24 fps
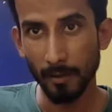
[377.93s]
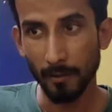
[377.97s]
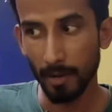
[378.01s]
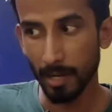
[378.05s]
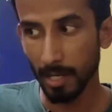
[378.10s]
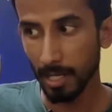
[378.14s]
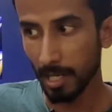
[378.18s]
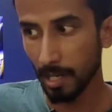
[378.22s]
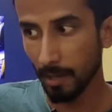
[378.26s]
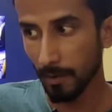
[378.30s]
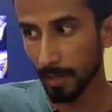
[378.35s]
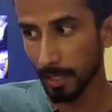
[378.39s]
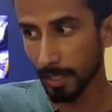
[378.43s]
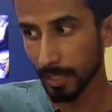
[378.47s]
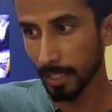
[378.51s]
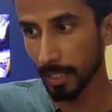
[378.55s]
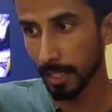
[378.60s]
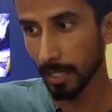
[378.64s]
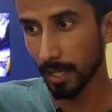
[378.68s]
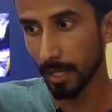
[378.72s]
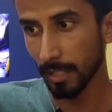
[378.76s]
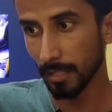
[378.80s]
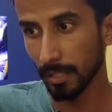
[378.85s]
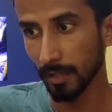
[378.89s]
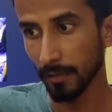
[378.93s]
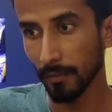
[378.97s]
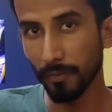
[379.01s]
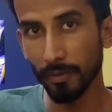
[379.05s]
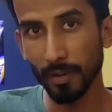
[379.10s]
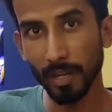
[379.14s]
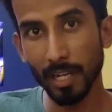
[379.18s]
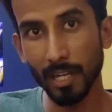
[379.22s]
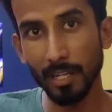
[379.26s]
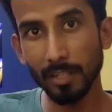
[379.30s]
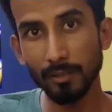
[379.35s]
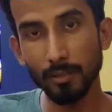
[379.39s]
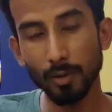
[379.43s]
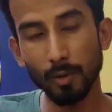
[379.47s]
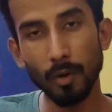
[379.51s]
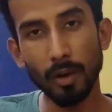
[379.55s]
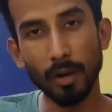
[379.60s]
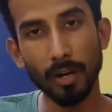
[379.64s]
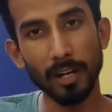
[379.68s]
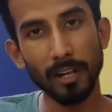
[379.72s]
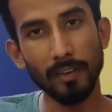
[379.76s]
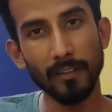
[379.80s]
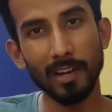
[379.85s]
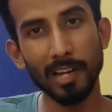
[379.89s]
வெளியில் வந்த அந்த ஃபீல்னு
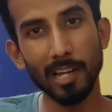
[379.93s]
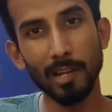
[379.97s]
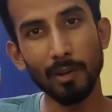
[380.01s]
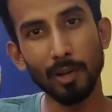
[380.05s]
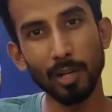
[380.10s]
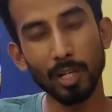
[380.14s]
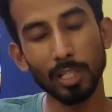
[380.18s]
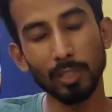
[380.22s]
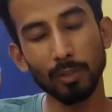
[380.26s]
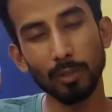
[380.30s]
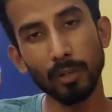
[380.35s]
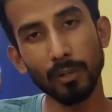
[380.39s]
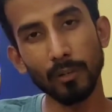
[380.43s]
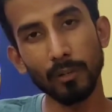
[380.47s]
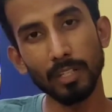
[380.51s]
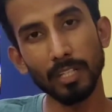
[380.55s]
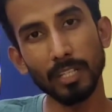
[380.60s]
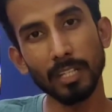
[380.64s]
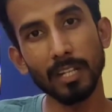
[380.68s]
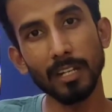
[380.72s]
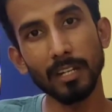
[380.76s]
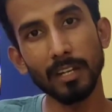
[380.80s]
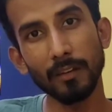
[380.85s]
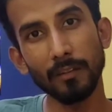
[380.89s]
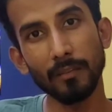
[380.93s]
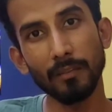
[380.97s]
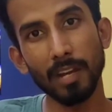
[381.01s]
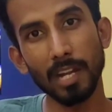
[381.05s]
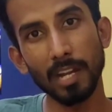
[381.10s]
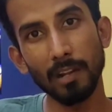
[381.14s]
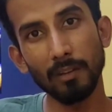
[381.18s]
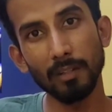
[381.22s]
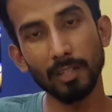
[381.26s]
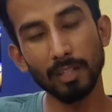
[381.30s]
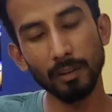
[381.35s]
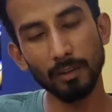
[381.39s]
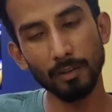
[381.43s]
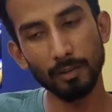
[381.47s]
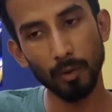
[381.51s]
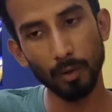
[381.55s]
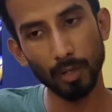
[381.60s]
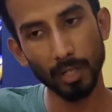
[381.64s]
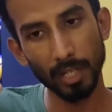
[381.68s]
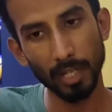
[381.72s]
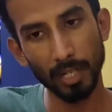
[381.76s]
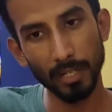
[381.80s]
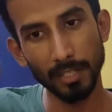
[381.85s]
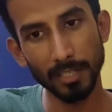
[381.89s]
சொல்லுவாங்களா வெளி உலகத்தோட இருக்க ஃபீல் வந்து
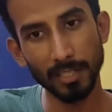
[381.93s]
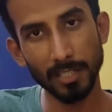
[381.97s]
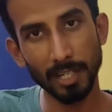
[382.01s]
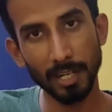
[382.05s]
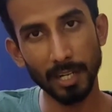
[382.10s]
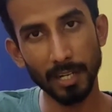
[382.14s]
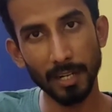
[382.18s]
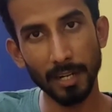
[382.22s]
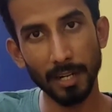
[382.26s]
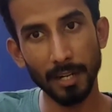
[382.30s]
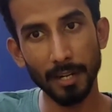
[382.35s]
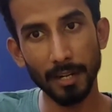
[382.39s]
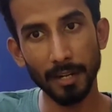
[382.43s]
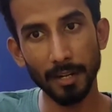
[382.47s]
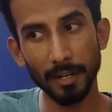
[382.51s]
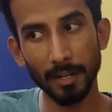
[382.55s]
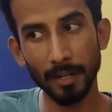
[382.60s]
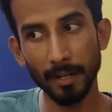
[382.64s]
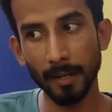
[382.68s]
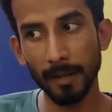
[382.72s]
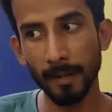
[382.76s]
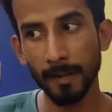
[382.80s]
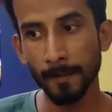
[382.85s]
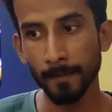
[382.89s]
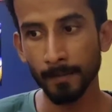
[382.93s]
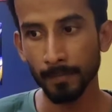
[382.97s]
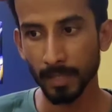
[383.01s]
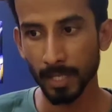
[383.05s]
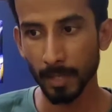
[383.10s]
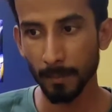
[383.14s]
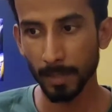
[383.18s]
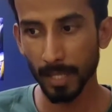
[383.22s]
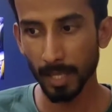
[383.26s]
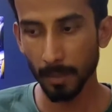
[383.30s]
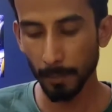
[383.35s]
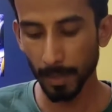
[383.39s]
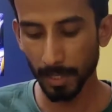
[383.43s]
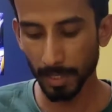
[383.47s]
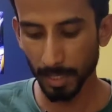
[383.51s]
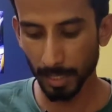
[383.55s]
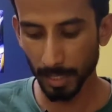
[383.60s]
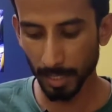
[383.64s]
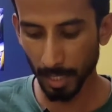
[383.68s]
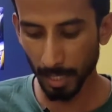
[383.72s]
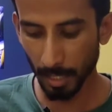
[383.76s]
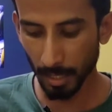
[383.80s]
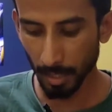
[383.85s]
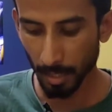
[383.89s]
டோட்டலாக டிஸ்கனெக்ட் ஆகிட்டு இருக்கு இப்போ தான்
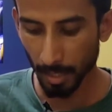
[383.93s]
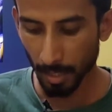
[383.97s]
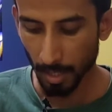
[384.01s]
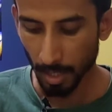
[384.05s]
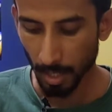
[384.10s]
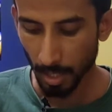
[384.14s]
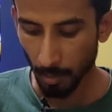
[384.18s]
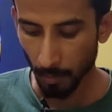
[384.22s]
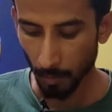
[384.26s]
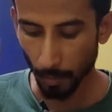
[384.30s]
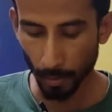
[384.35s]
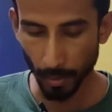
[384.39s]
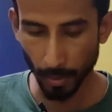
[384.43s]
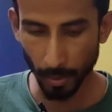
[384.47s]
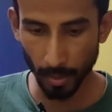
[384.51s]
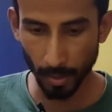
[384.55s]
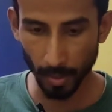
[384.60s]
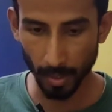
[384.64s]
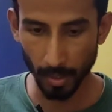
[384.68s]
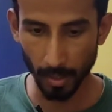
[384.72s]
பார்த்தீங்கன்னா ஒரு